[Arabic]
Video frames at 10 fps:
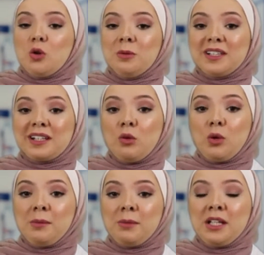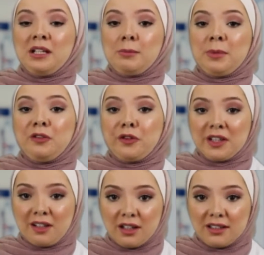وبتكون من
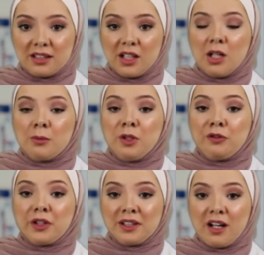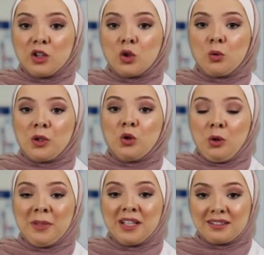البيفاتايت بيفاتايت هو
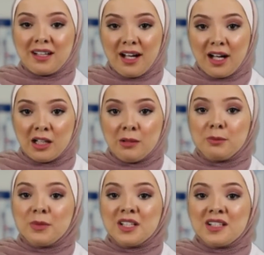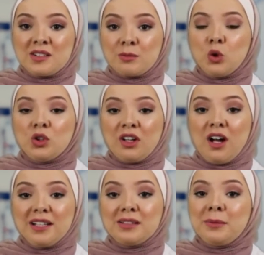نوع من الطحالب من اسمه
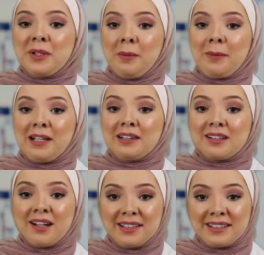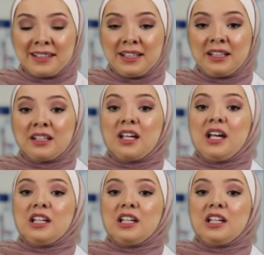تايت بيعمل تايتنج